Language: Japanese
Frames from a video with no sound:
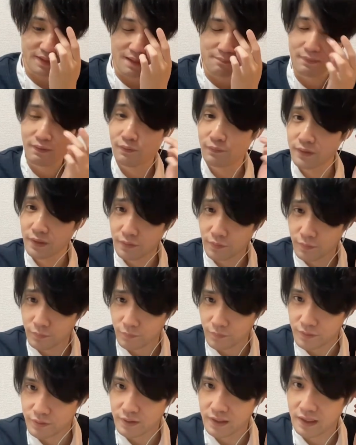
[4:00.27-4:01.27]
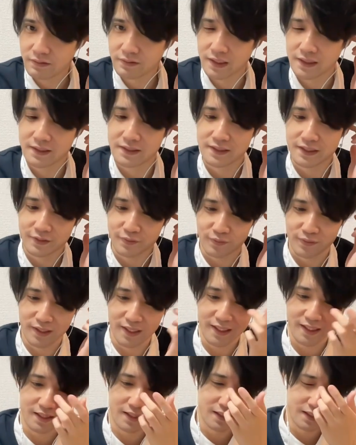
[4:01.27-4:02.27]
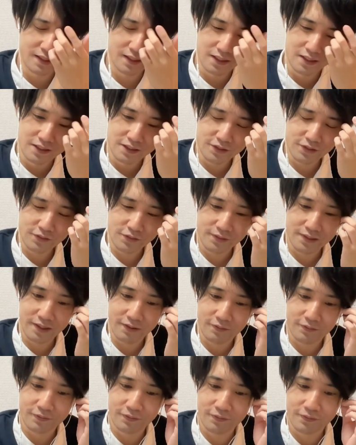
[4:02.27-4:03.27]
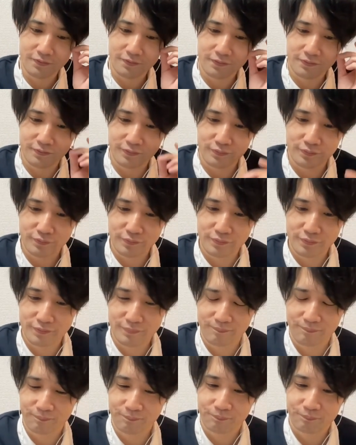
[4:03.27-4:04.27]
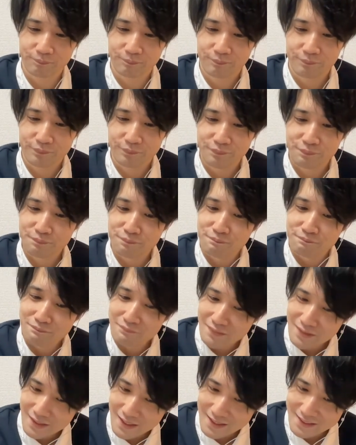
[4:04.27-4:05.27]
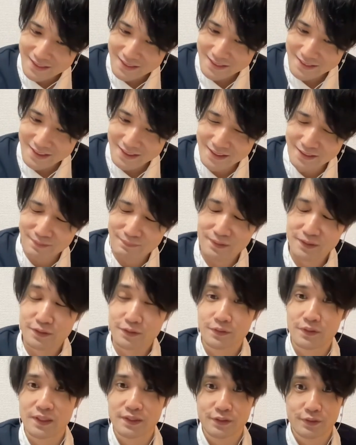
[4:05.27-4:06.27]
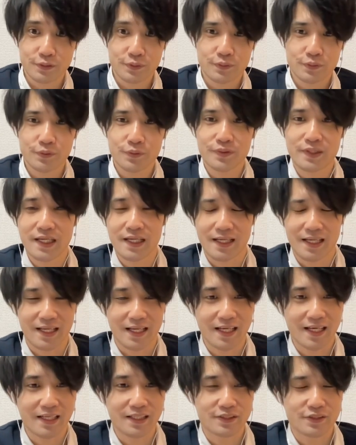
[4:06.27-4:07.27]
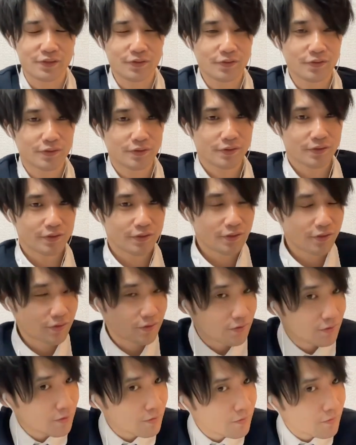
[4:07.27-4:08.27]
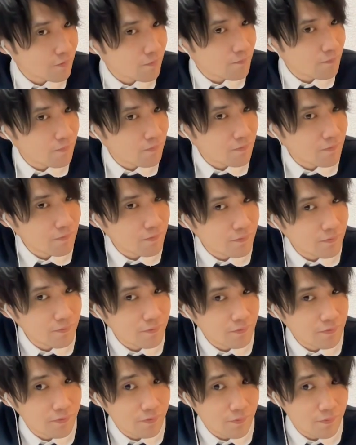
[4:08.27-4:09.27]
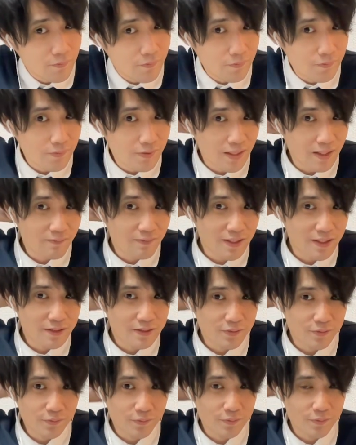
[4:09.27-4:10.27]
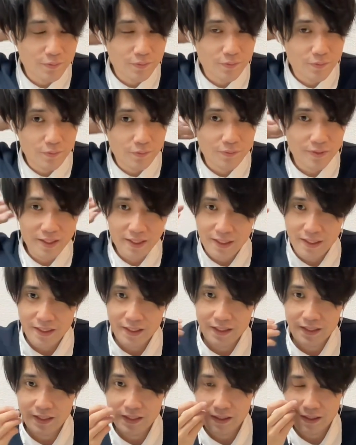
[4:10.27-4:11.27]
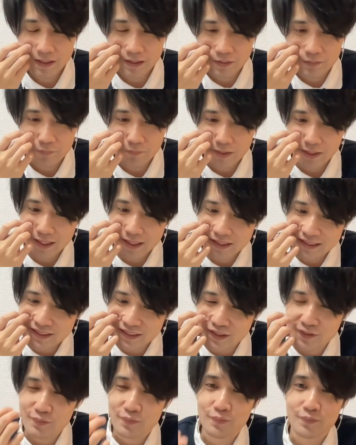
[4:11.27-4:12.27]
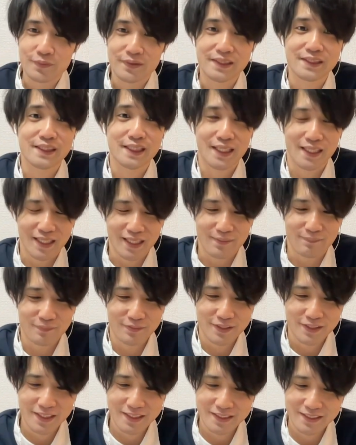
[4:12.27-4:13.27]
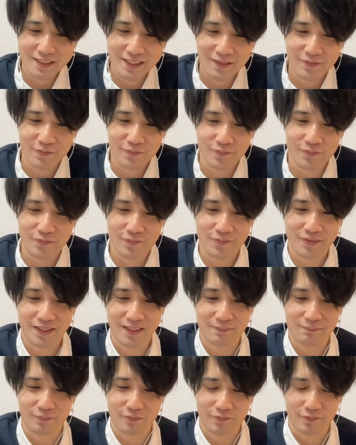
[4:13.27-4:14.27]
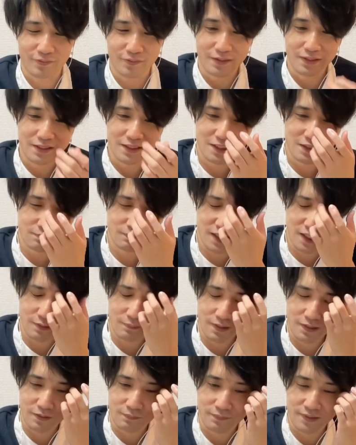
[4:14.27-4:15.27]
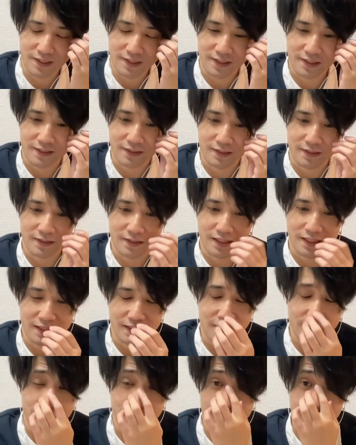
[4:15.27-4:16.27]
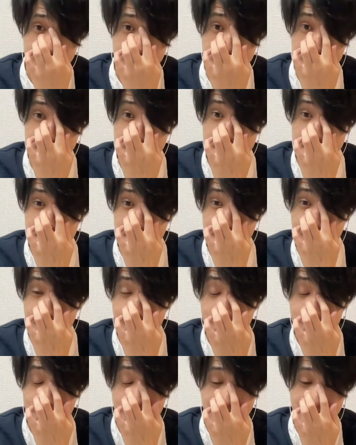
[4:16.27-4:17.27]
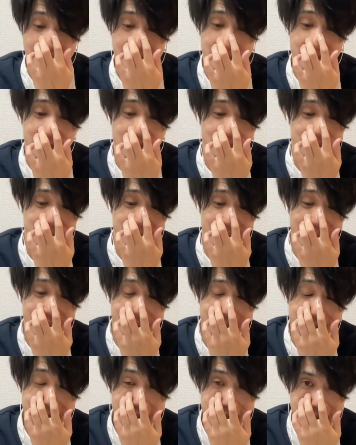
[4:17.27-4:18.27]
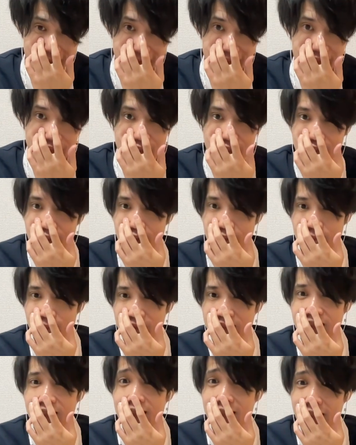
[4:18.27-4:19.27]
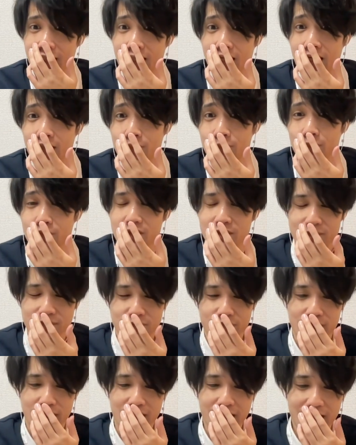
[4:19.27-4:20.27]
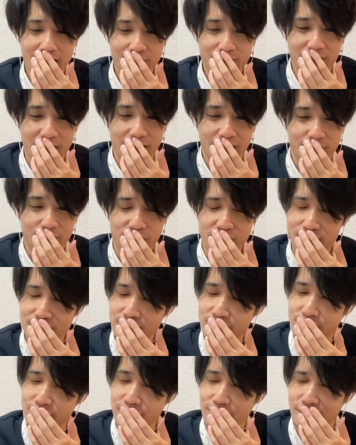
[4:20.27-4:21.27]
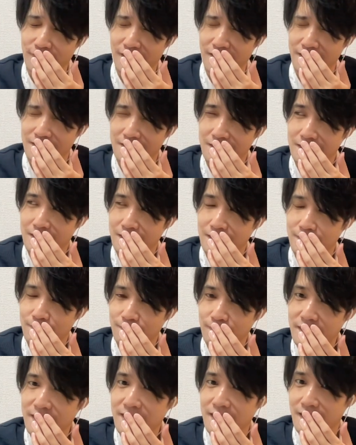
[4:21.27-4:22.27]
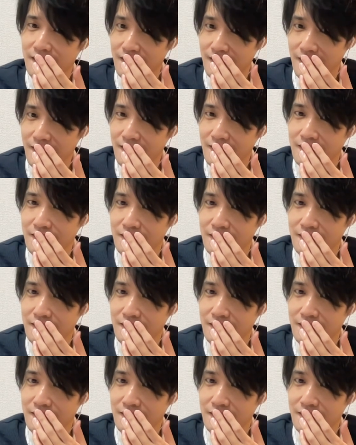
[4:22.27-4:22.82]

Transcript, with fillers: あ、あんまこんなことを言いたくないんですけど、はい。ちょっとね、この、ガチャシステムがちょっとね、続くようなら、はい、ちょっともう、動画はちょっとね、どうかなっていうところですね。はい。もしかしたらこの動画はもう、芝居の丸無課金アカウント、最後の動画になるかもしれないですし、またね、あの、モチベーションが上がれば、モチベーションというか、また、はい。